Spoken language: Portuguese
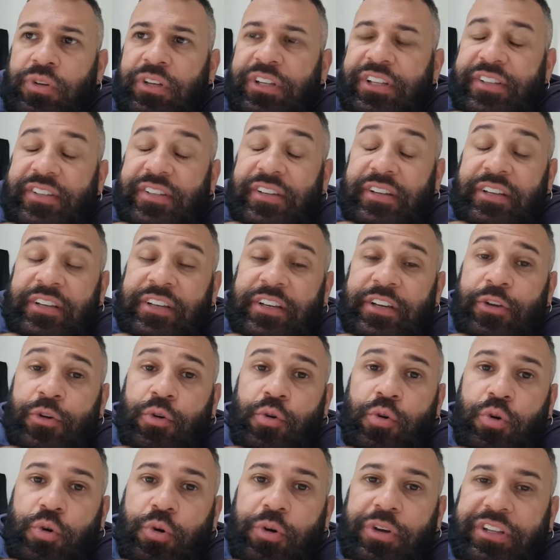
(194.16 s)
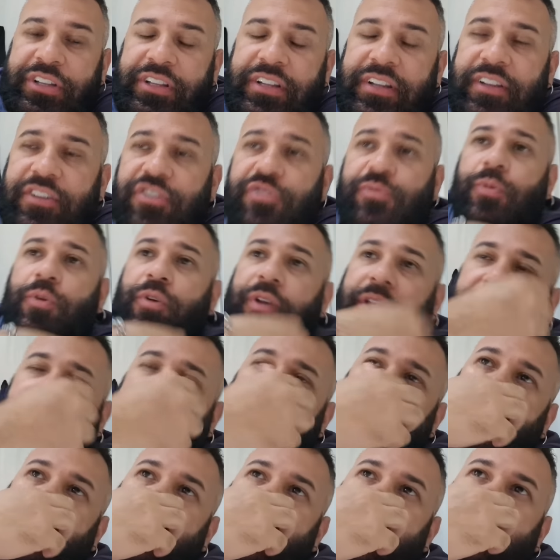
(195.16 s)
Lidiane ganhou a Corrida das
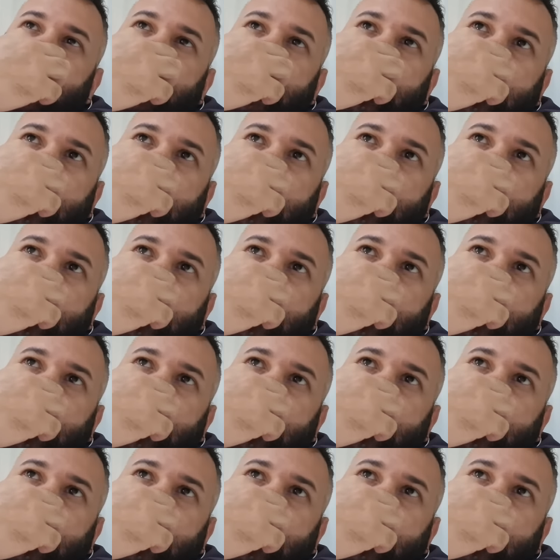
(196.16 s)
Blogueiras,